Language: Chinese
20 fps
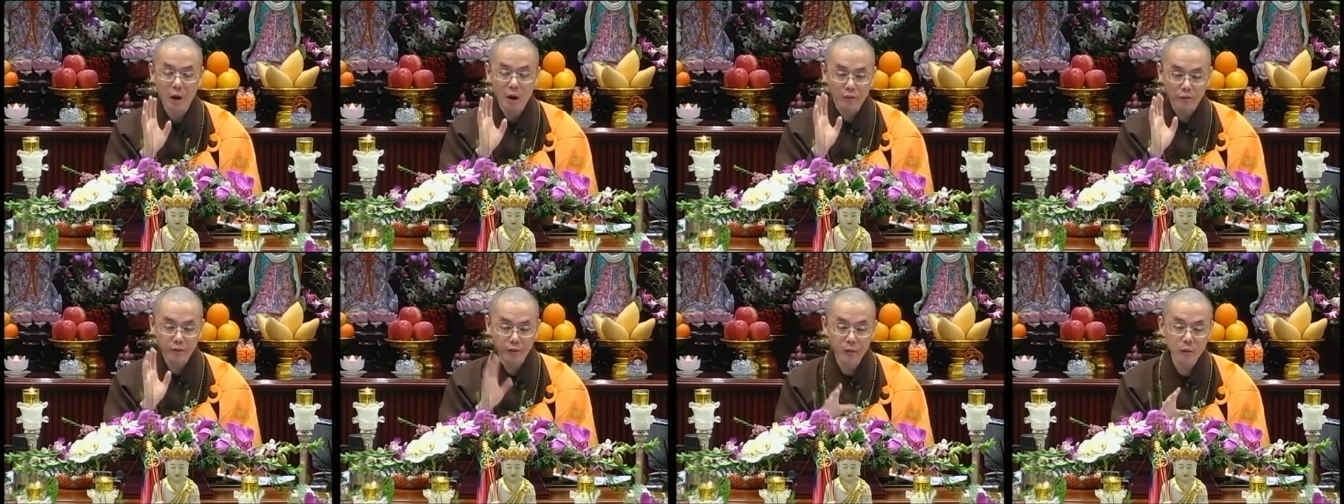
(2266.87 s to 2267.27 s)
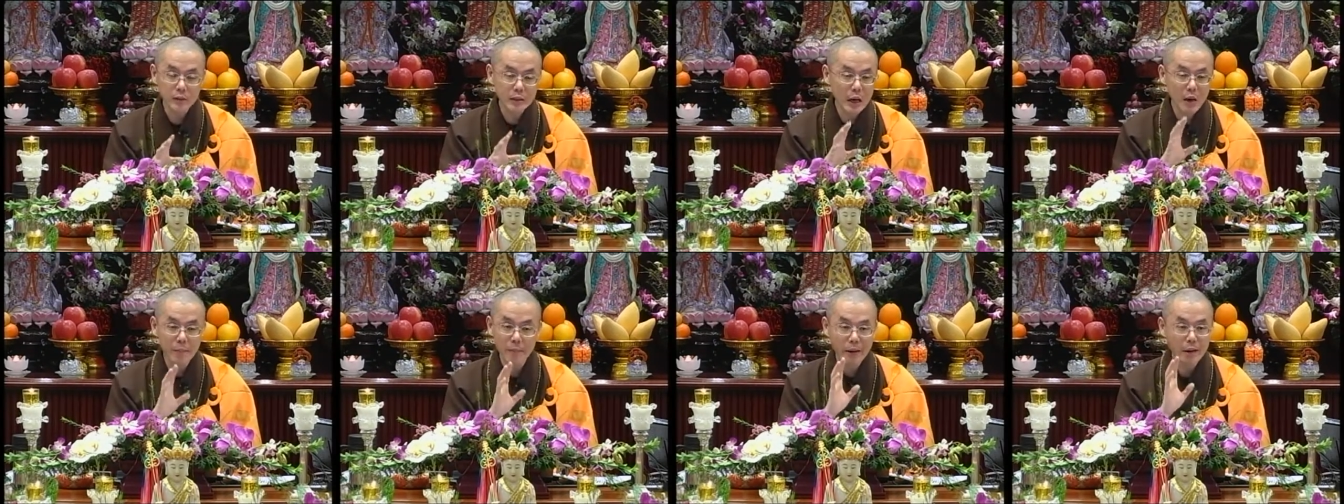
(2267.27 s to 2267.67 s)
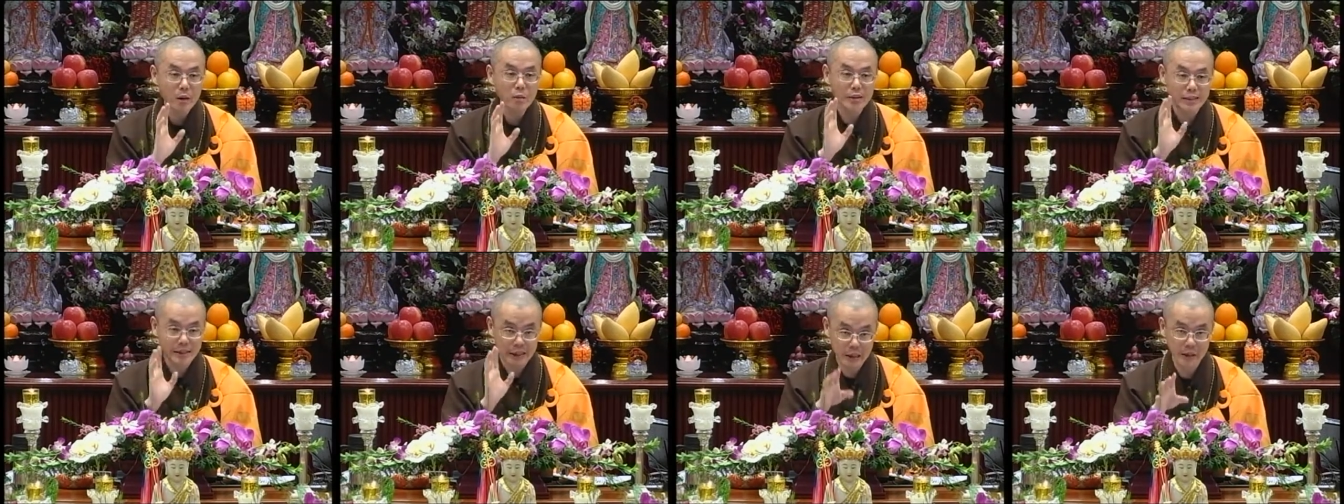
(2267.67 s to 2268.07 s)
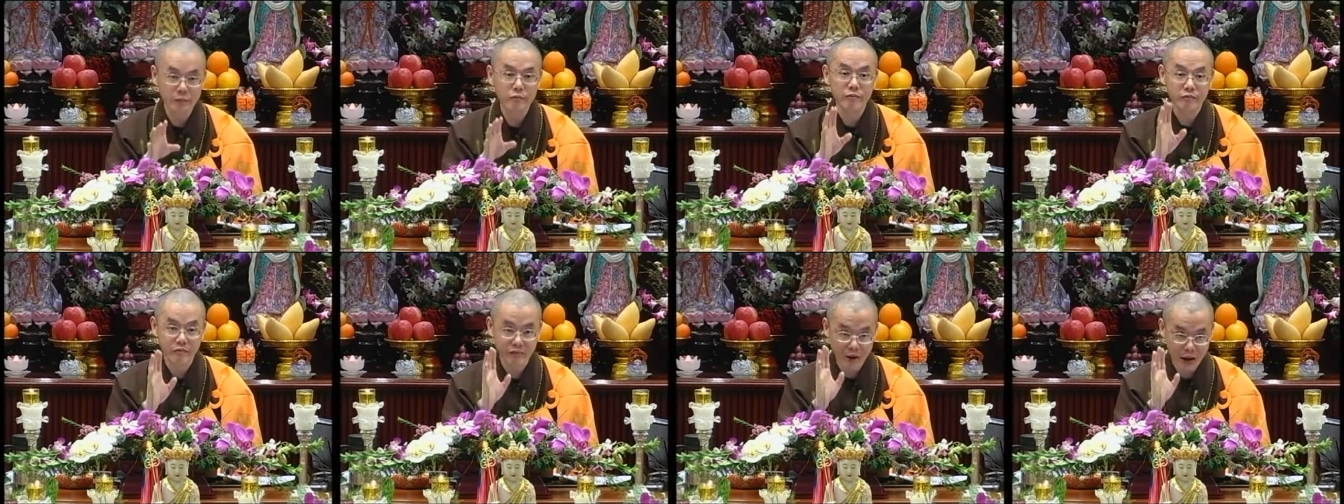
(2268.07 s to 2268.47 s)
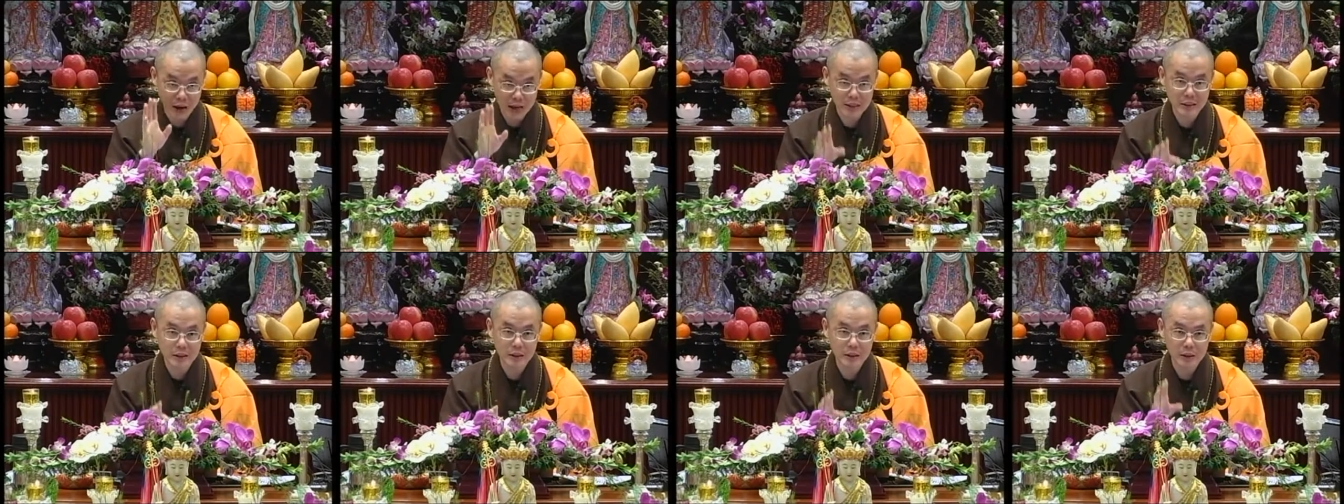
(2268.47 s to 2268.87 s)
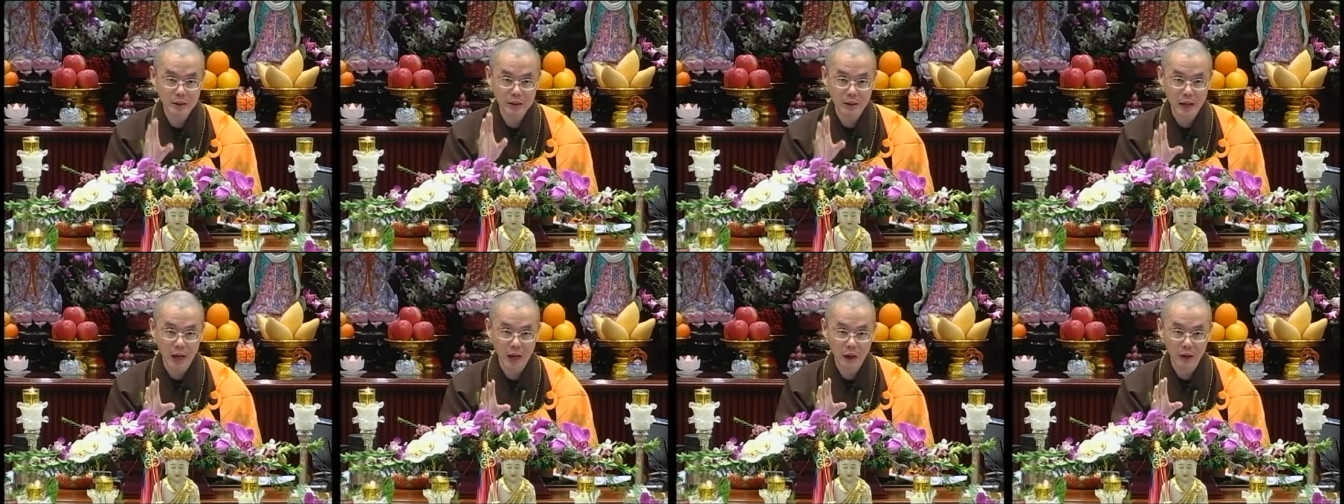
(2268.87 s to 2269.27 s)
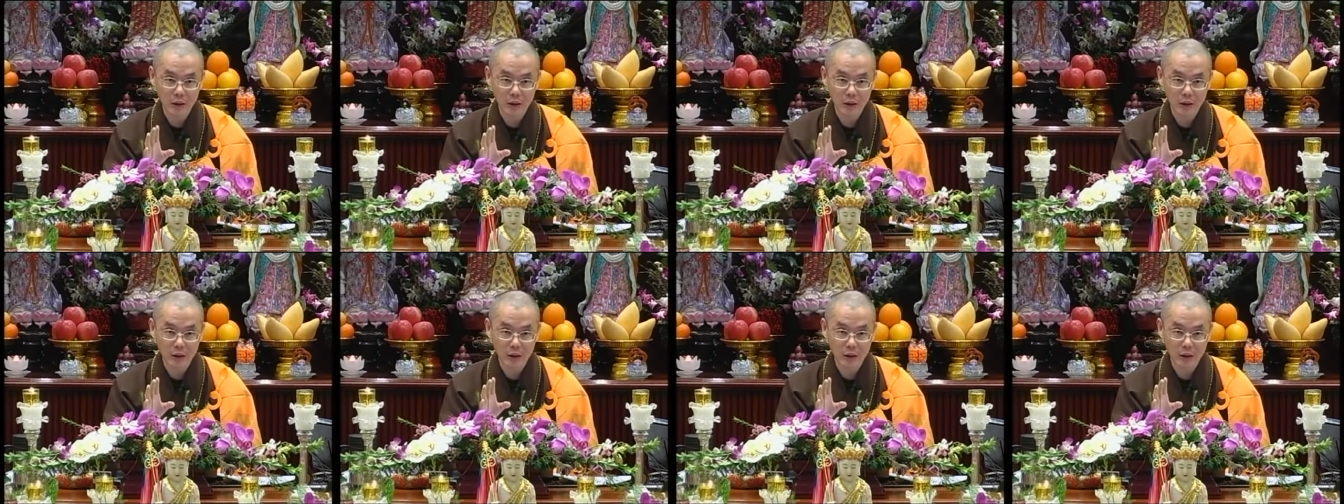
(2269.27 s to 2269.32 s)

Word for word: 佛教没有惩罚思想，